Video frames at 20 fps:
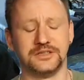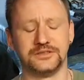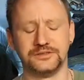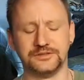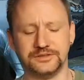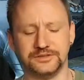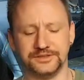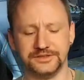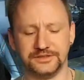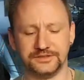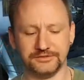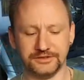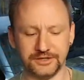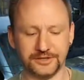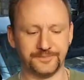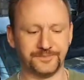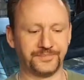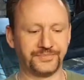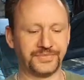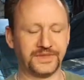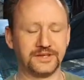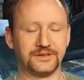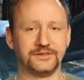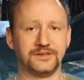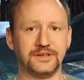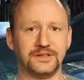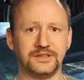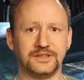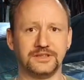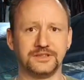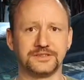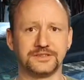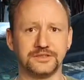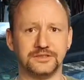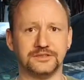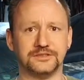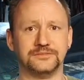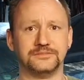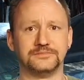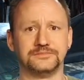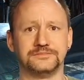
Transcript: Und ja, so,